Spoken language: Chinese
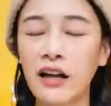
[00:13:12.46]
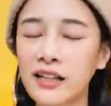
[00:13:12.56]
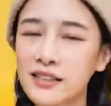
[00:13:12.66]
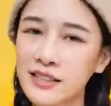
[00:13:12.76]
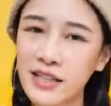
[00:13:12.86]
好，
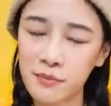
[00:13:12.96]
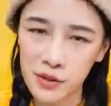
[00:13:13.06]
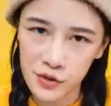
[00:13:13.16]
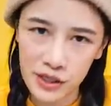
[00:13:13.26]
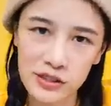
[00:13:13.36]
那今天影
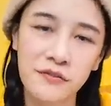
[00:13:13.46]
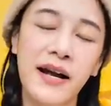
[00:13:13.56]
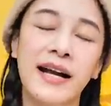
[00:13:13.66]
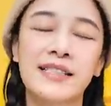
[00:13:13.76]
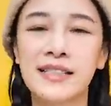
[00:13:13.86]
片就到这，非
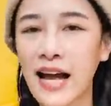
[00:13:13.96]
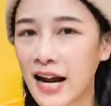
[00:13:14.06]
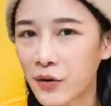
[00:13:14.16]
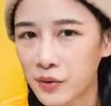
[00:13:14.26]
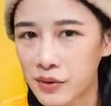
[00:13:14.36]
常感谢大
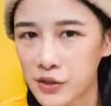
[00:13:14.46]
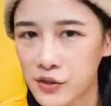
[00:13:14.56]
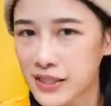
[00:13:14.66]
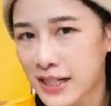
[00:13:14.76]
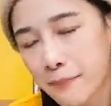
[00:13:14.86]
家看我影片，
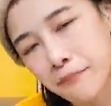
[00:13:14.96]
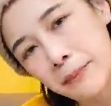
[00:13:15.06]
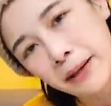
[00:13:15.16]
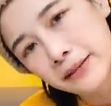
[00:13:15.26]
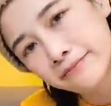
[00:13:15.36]
就先这样，
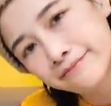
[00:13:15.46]
拜拜。